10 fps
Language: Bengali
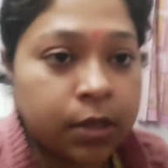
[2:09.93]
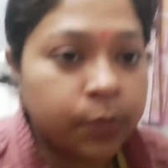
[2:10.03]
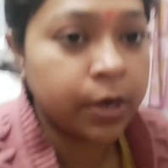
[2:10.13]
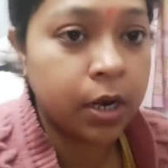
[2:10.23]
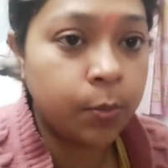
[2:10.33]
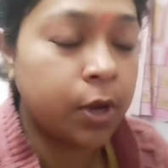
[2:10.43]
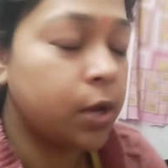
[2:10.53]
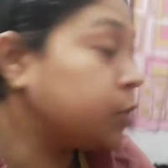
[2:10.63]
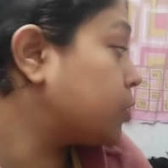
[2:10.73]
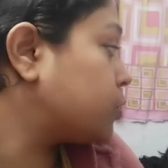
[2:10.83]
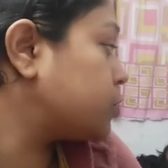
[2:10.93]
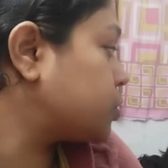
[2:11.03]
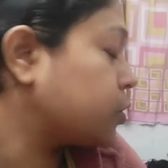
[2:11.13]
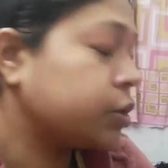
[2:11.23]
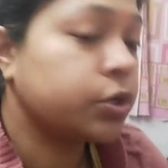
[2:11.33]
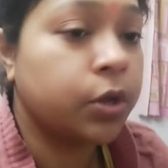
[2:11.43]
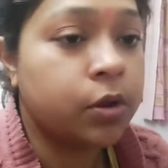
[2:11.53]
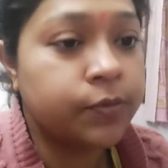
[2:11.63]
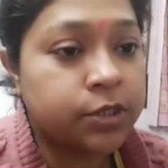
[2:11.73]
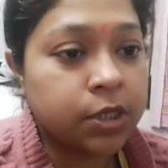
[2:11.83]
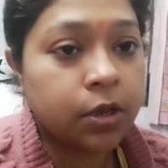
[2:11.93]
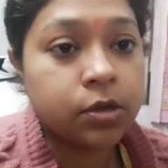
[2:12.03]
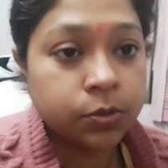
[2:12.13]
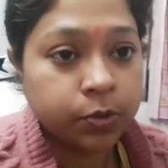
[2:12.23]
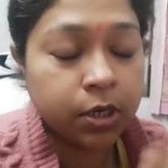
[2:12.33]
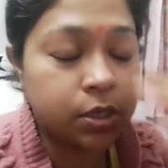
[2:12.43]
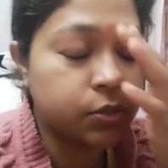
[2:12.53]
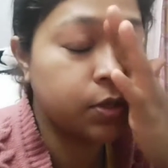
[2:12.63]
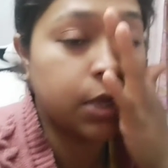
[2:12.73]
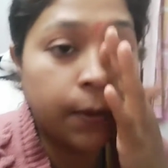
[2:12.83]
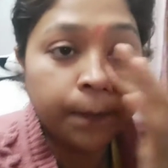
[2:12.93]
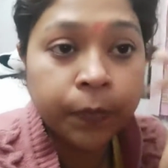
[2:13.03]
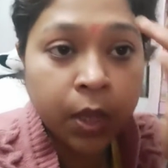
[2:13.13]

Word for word: থাকতে পারলাম না আমি তখন সঙ্গে সঙ্গে অফিস থেকে হসপিটালে চলে যাই